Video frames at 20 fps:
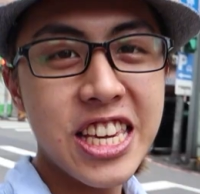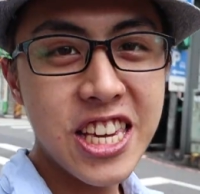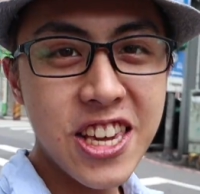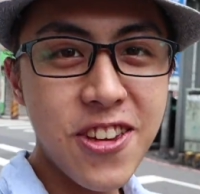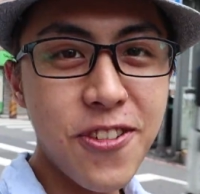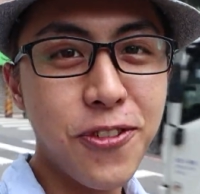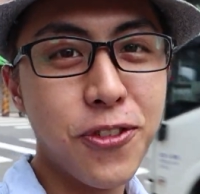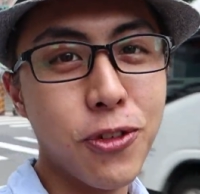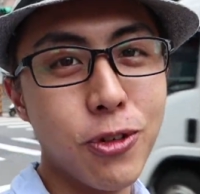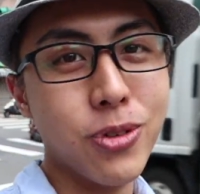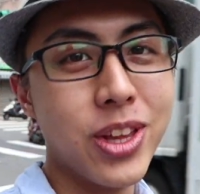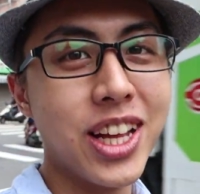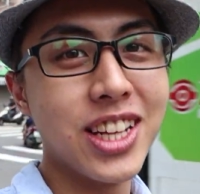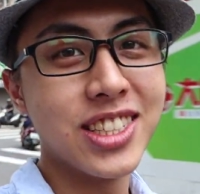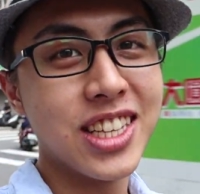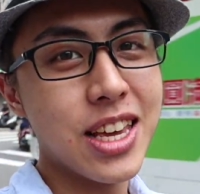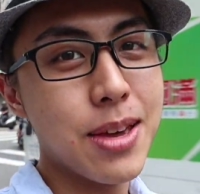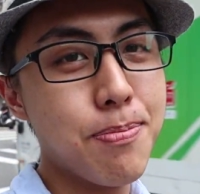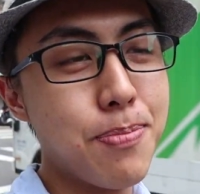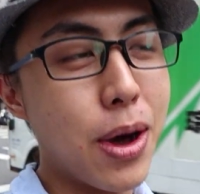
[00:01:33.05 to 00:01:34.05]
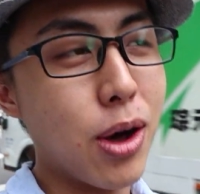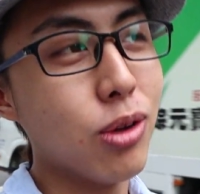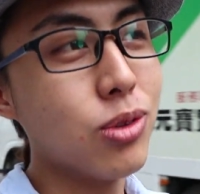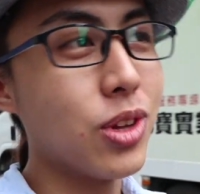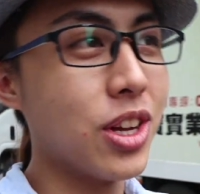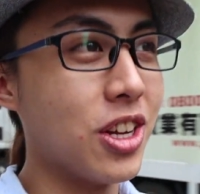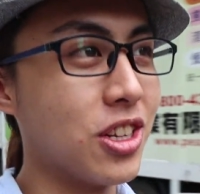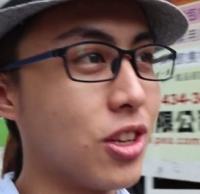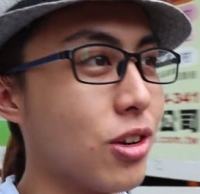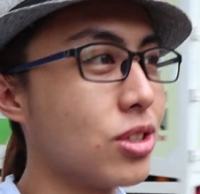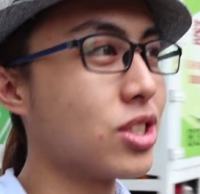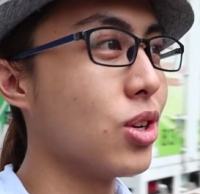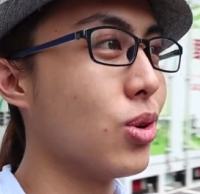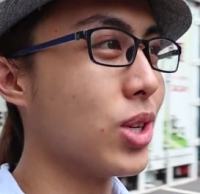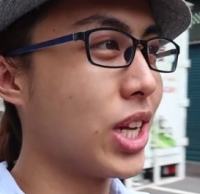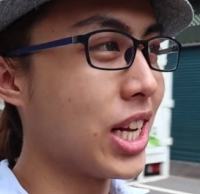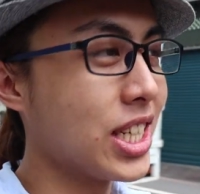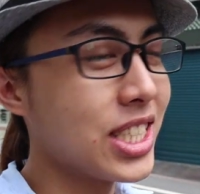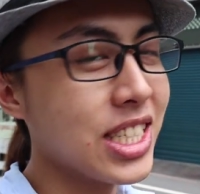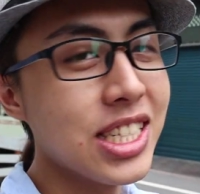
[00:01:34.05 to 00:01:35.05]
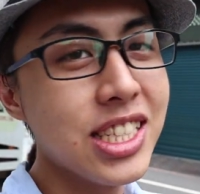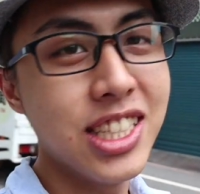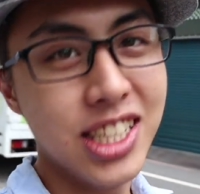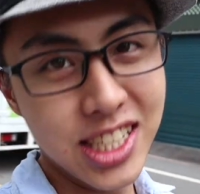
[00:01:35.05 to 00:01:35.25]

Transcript: 衣服那些保暖的东西，我相信